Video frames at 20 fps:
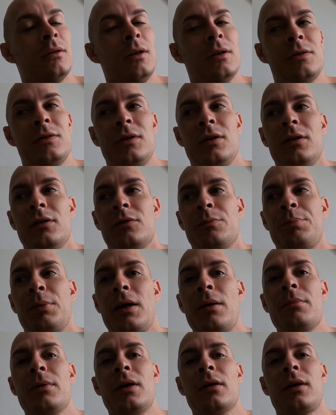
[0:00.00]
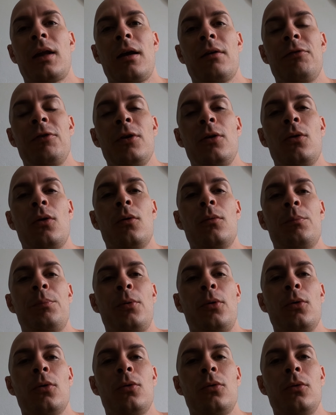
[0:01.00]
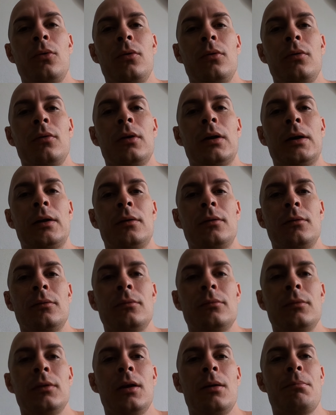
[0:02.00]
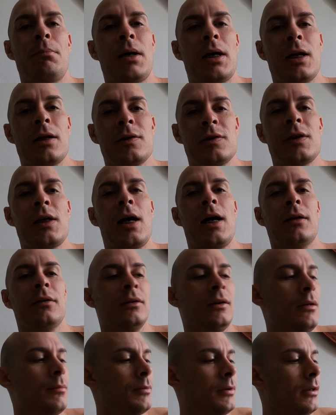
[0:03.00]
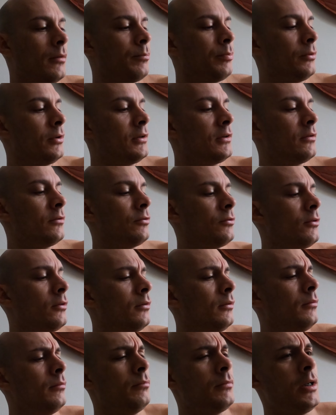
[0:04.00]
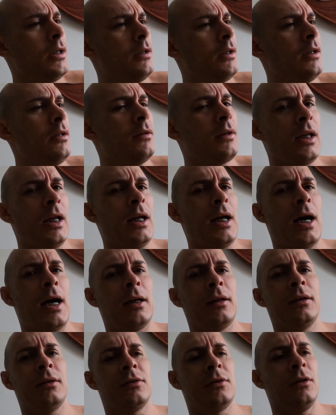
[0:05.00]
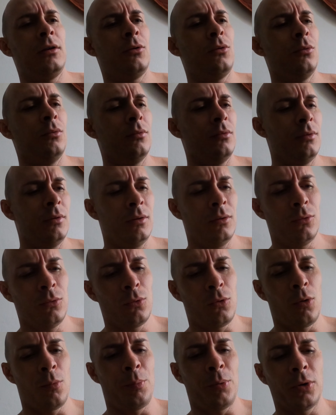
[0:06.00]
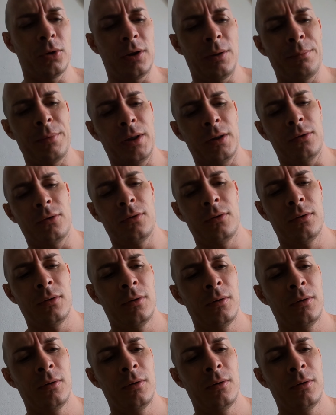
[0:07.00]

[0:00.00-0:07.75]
Então, assim, isso para mim até que ficou um pouco embaraçado, né? Porque a polícia ficou meio que intrigada, assim, com, com o comportamento.